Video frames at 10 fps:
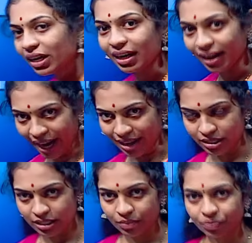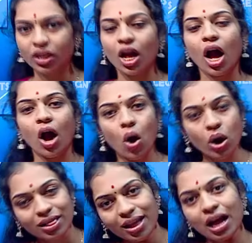ஃபார் கிராண்ட்ஸ்
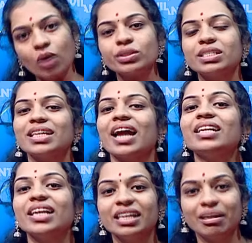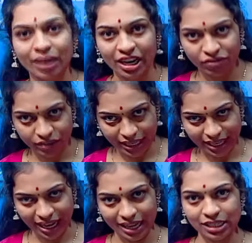all the outstanding demand ஃபார்
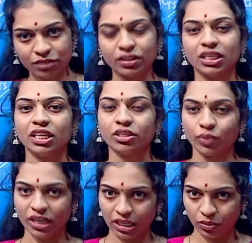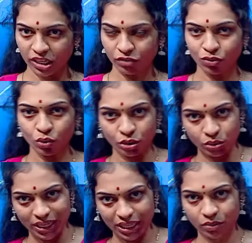grants இயர் டுவெண்ட்டி டுவெண்ட்டி ஃபோர் to
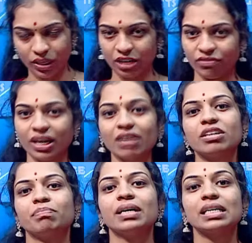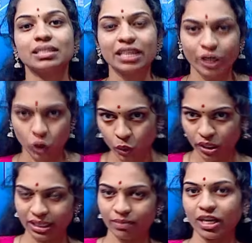டுவெண்ட்டி டுவெண்ட்டி passed in Lok
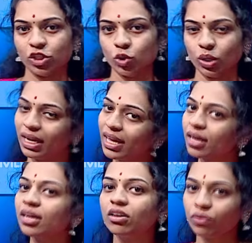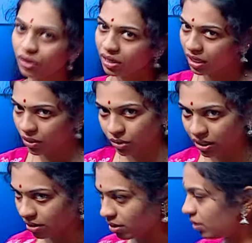Sabha சொல்லி ஒரு நியூஸ்
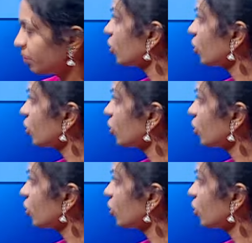இருந்தது